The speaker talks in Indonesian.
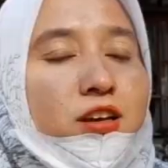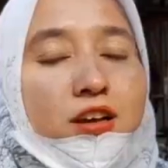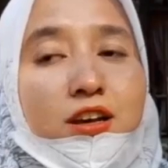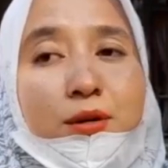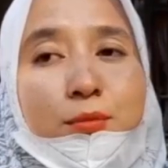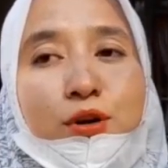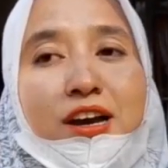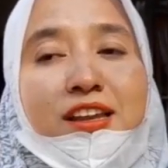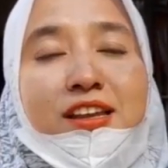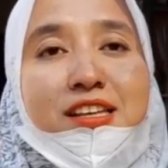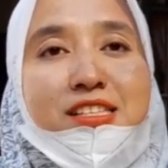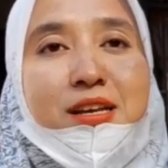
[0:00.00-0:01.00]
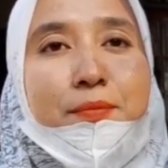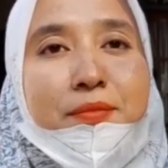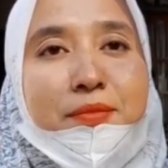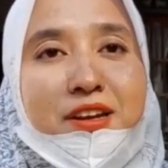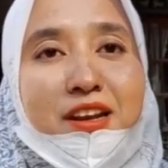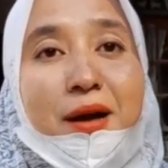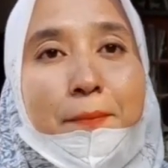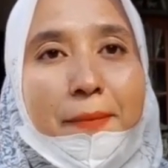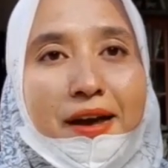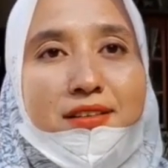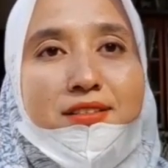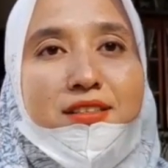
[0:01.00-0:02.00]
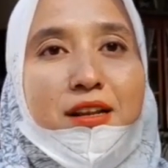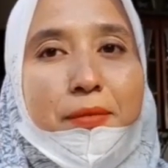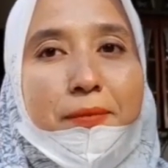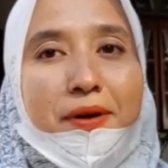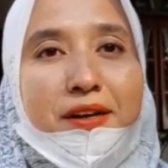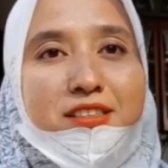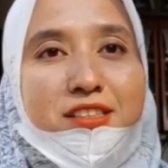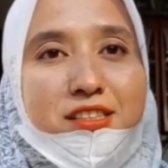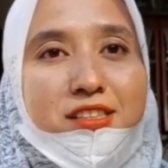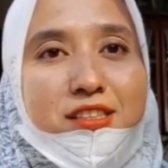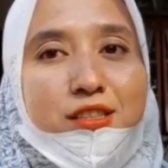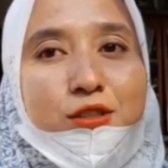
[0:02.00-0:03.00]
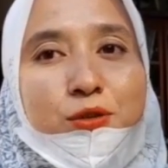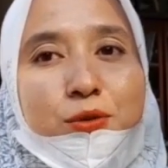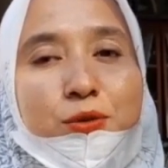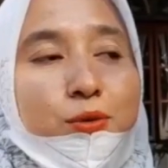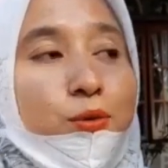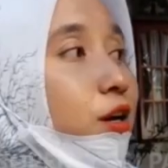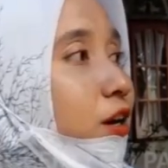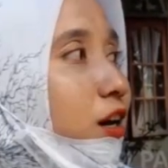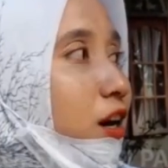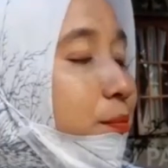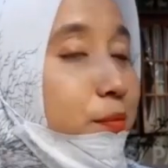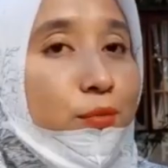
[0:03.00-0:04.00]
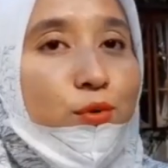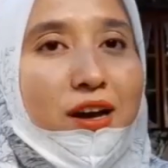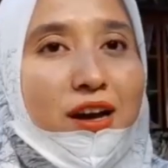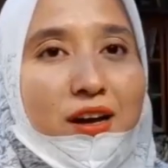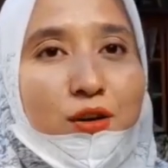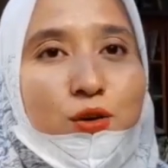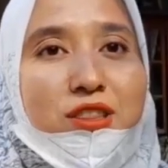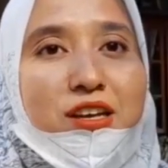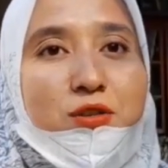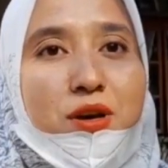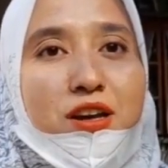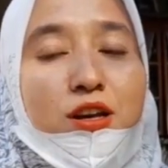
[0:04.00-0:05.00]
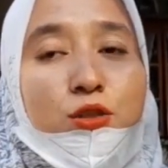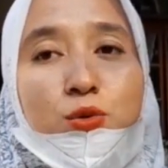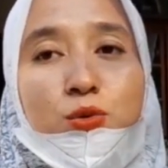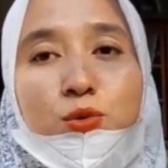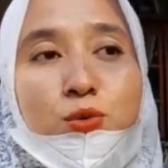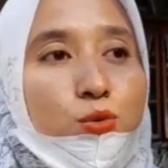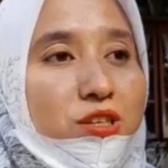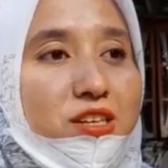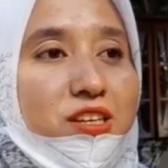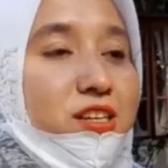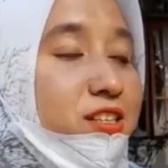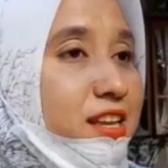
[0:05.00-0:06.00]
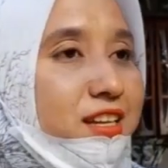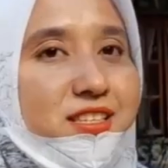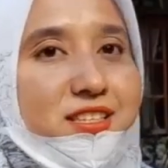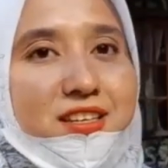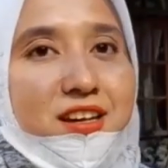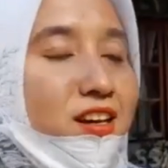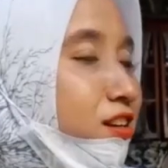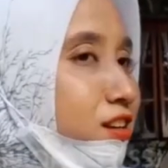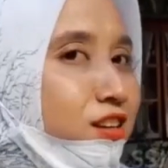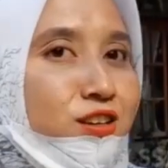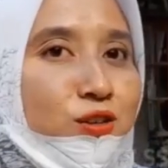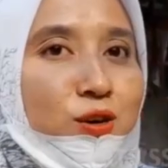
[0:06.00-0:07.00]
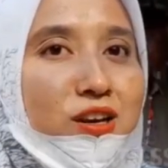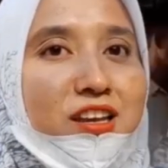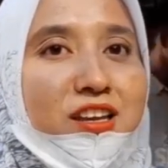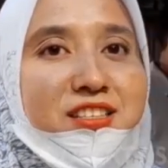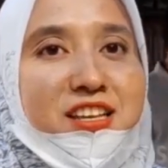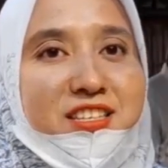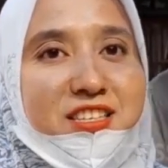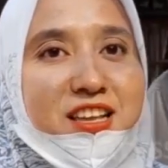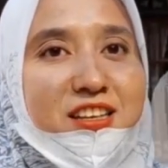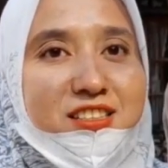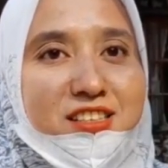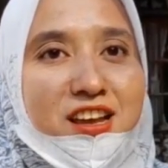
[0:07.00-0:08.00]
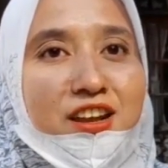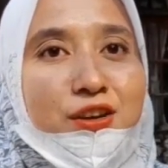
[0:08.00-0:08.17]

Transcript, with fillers: Ah, buka dari jam 8 pagi itu. buka kotak suara itu di saksikan oleh dari saksi-saksi